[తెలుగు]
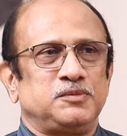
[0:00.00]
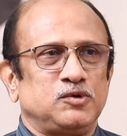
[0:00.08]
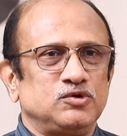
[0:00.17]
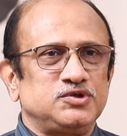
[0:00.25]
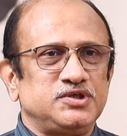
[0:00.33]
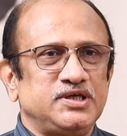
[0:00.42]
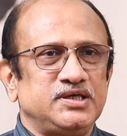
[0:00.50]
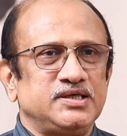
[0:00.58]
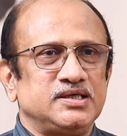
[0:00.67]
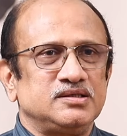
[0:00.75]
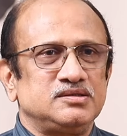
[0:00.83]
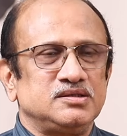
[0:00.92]
ప్రోస్టేట్
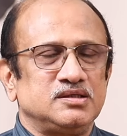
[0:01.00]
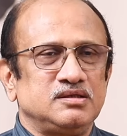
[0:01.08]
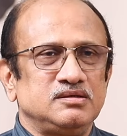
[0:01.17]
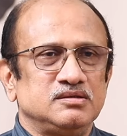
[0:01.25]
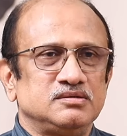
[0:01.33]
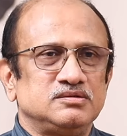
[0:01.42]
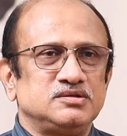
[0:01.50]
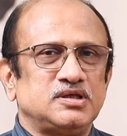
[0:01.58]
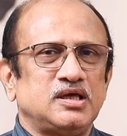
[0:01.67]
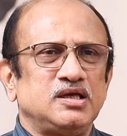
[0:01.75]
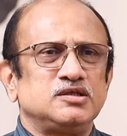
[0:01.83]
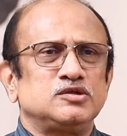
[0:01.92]
క్యాన్సర్
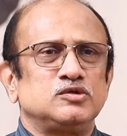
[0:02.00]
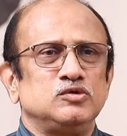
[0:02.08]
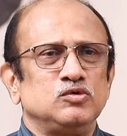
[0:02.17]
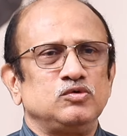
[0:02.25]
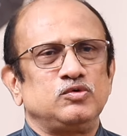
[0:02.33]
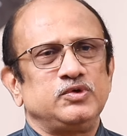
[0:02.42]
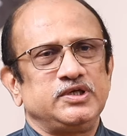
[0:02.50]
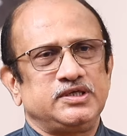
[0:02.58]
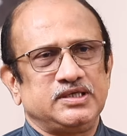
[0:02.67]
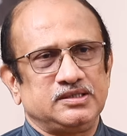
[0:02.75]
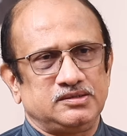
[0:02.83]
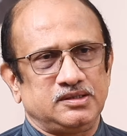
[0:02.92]
చాలా స్లో గ్రోయింగ్
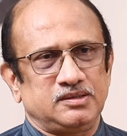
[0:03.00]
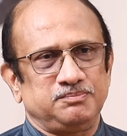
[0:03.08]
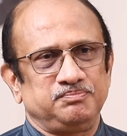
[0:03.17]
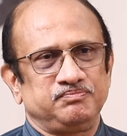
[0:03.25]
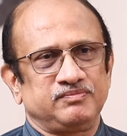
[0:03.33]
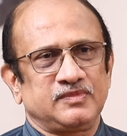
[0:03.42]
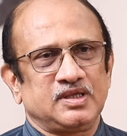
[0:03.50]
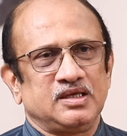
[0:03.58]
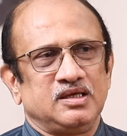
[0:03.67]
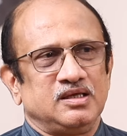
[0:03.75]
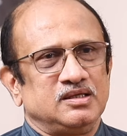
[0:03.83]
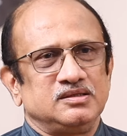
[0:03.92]
క్యాన్సర్
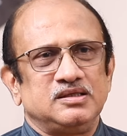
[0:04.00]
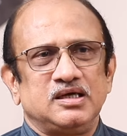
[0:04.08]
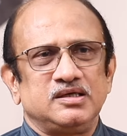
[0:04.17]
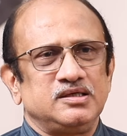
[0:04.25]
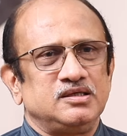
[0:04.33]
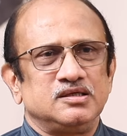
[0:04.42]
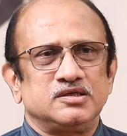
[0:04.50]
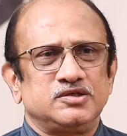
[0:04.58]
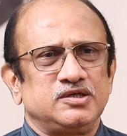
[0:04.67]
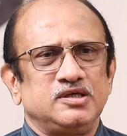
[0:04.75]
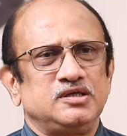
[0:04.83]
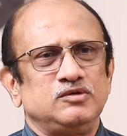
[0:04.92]
దాని
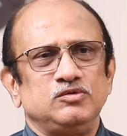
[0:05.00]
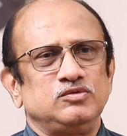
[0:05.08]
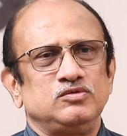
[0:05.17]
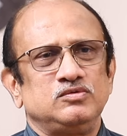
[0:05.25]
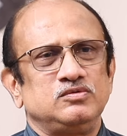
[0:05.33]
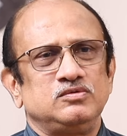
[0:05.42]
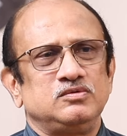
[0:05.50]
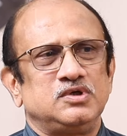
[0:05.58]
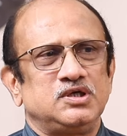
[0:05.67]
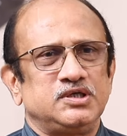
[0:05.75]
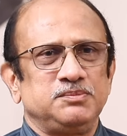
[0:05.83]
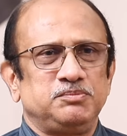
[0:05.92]
లక్షణాలు
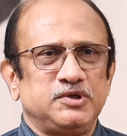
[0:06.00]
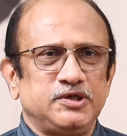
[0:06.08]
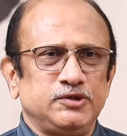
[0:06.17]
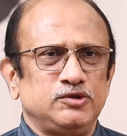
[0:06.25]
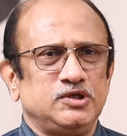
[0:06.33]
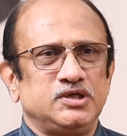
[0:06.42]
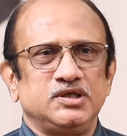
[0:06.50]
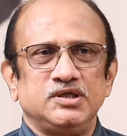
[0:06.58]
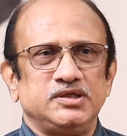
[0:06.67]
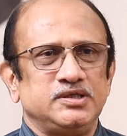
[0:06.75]
అంటే పర్టికులర్గా